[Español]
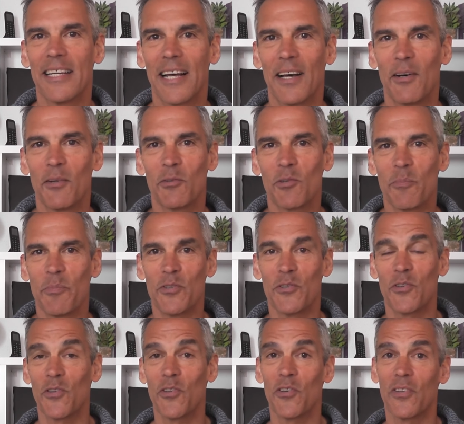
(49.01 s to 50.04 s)
a otro
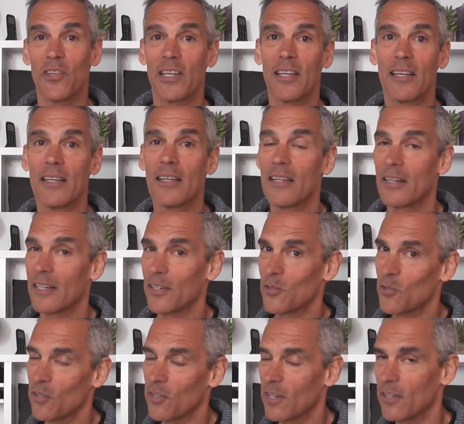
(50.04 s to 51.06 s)
episodio de
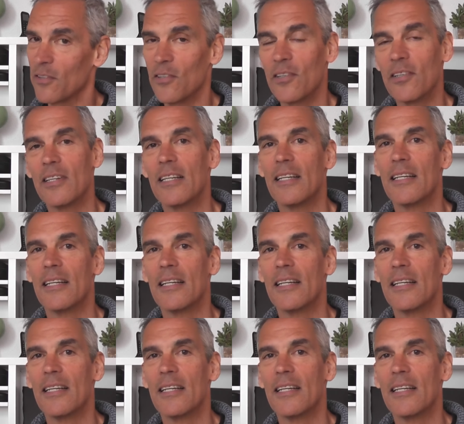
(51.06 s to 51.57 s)
Recordando.